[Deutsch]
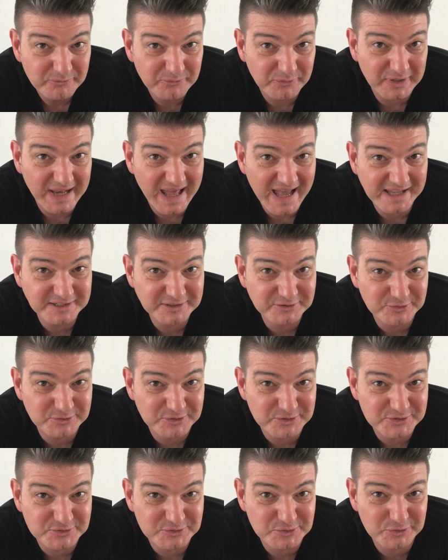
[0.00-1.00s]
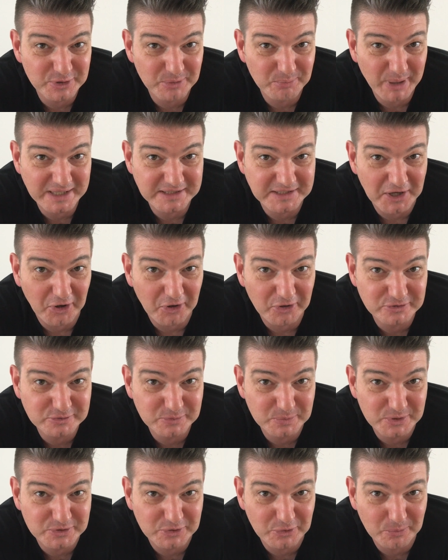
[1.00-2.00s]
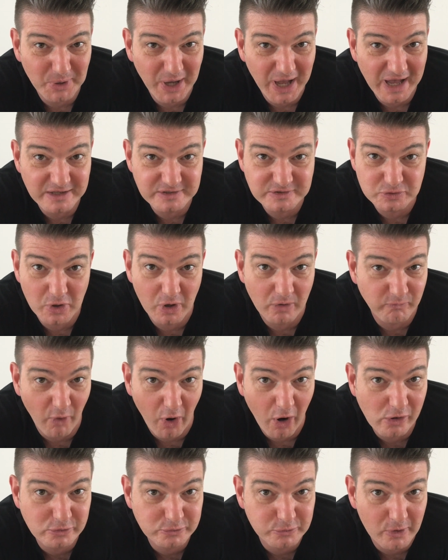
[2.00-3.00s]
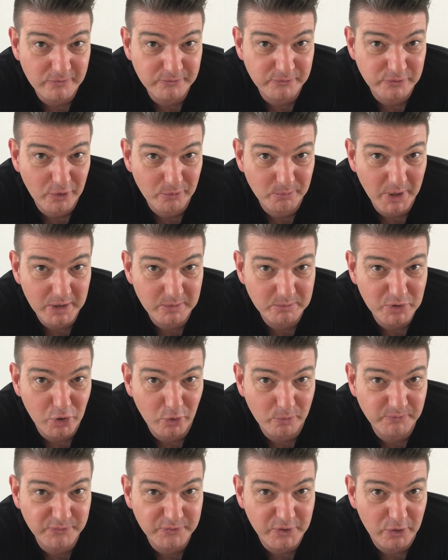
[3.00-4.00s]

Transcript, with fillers: Vielleicht hat der Söder bei der Antwort aber auch so eine Waldorfnummer im Kopf